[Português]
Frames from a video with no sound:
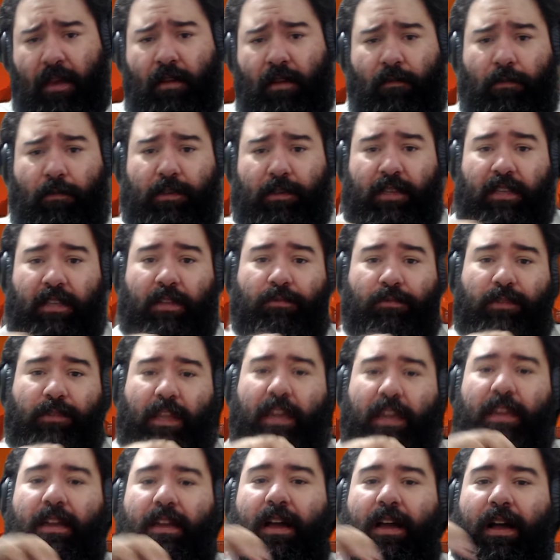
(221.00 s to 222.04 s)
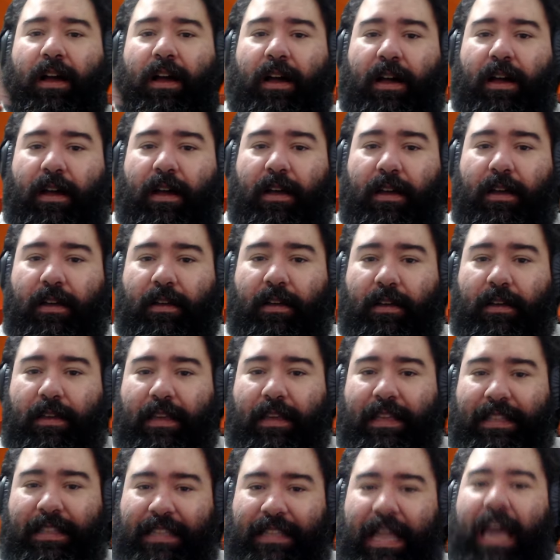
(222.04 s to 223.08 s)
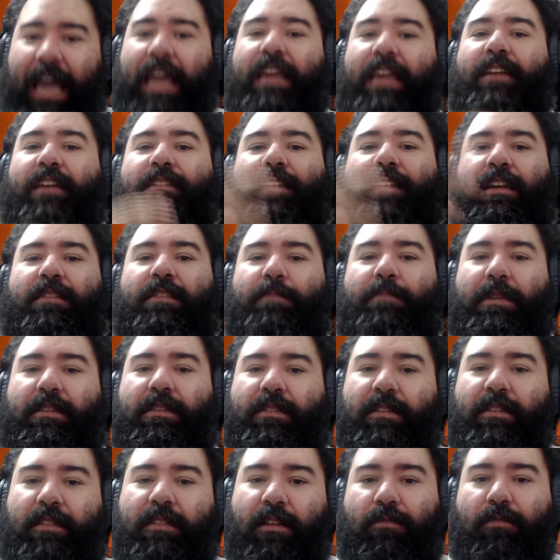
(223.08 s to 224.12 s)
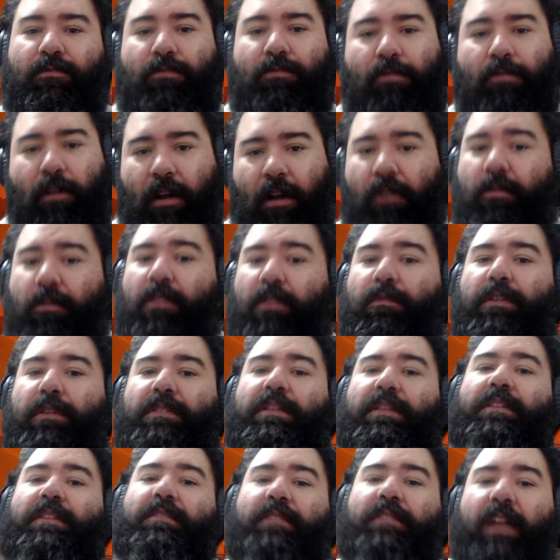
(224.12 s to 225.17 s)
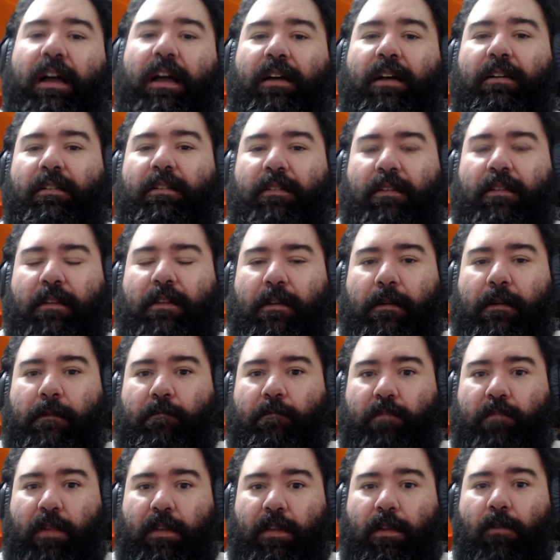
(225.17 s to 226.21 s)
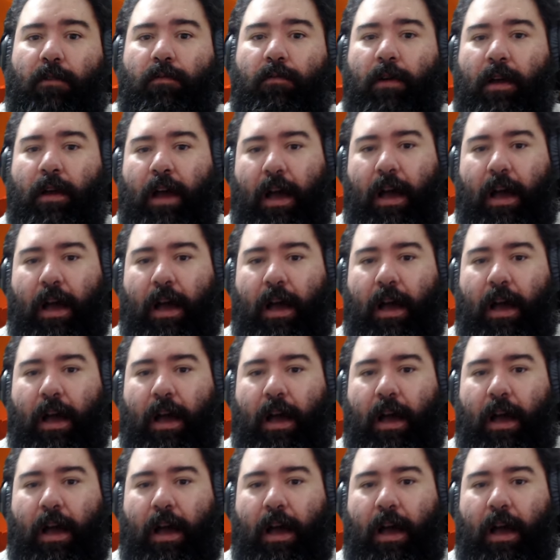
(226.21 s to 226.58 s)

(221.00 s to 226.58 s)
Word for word: você não tem a ideia da imensidão do local que você está entendeu?